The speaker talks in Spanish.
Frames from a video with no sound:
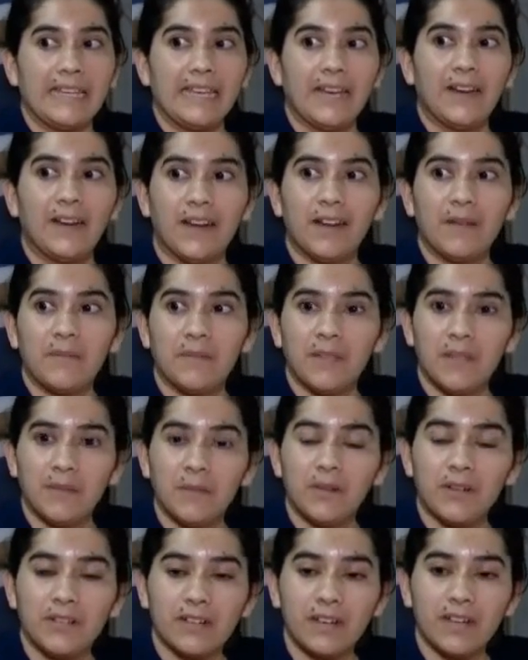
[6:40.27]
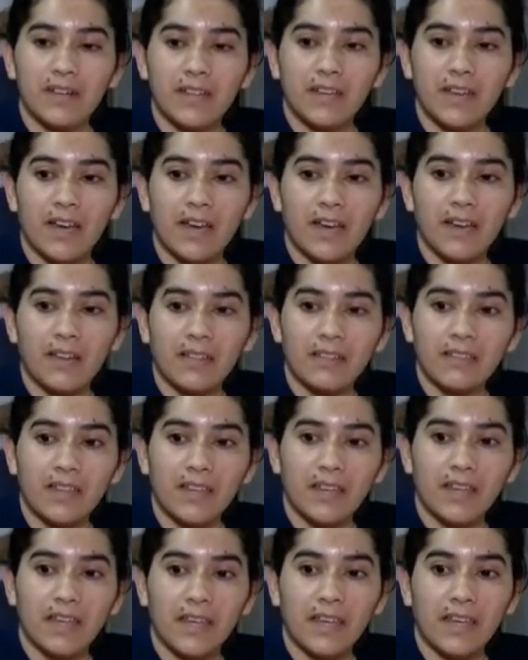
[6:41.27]
Y ahora mismo, en realidad,
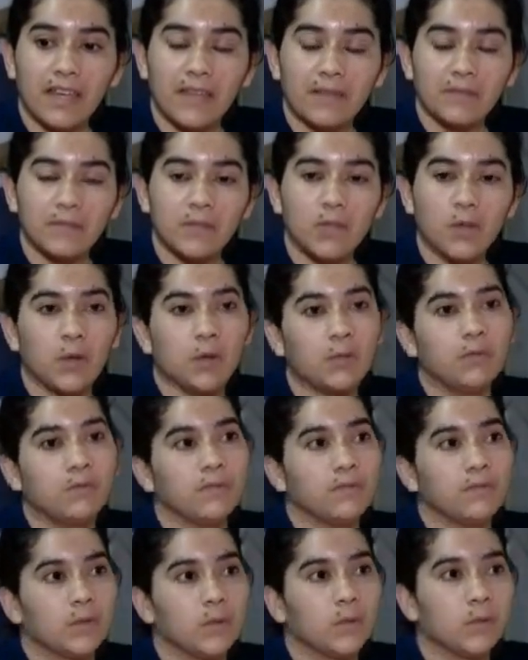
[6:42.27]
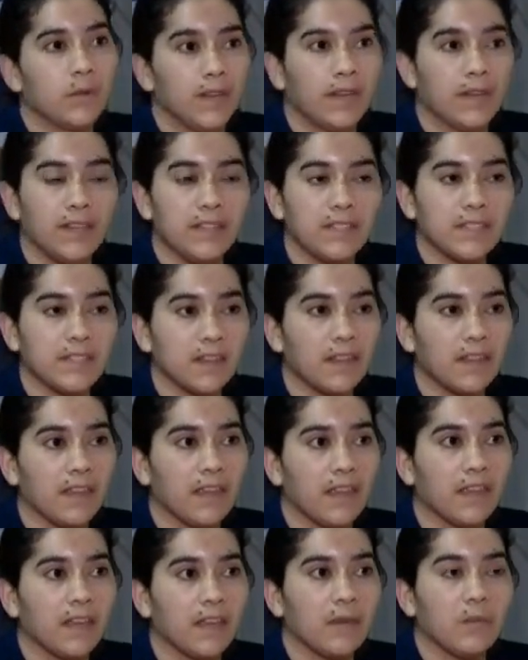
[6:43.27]
eh, yo tuve la dicha
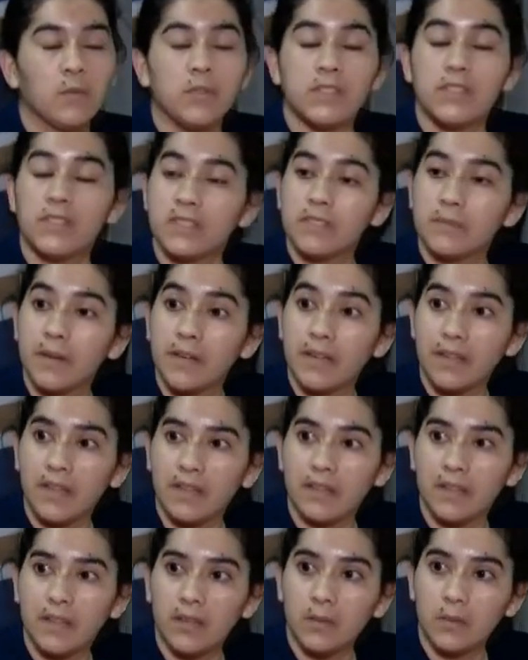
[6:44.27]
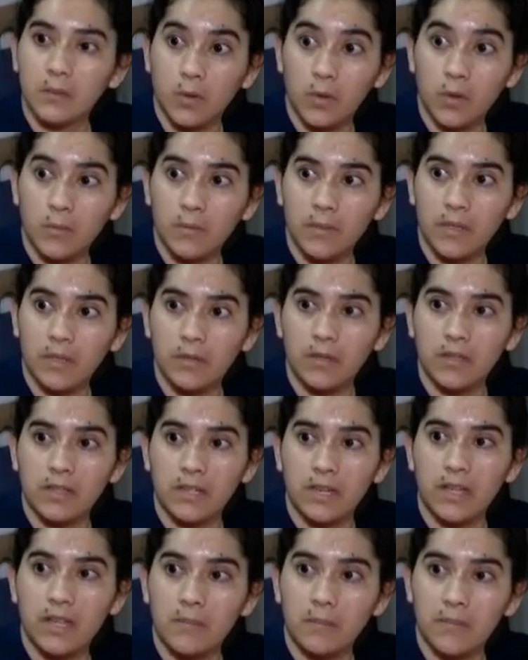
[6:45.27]
de que muchísima gente estuvo conmigo
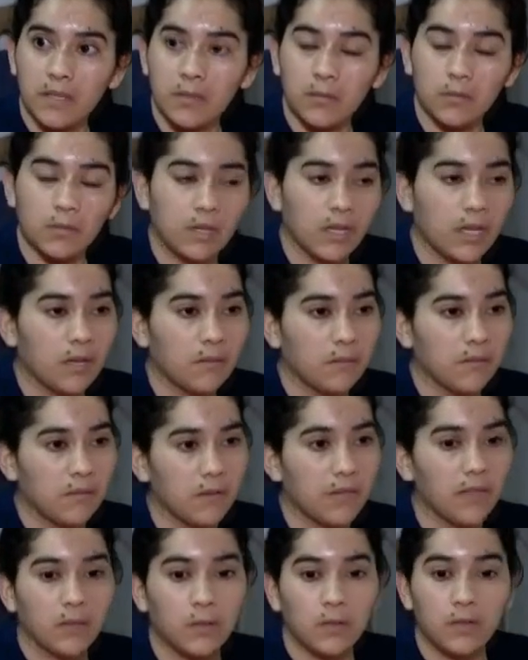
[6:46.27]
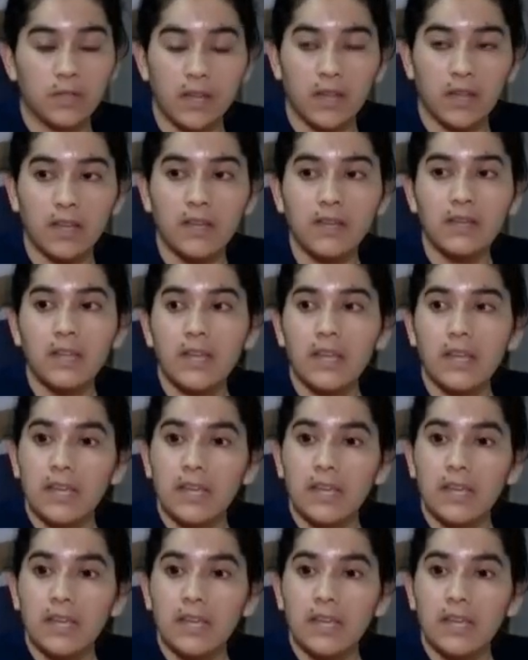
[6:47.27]
detrás de mí, nunca me faltó nada.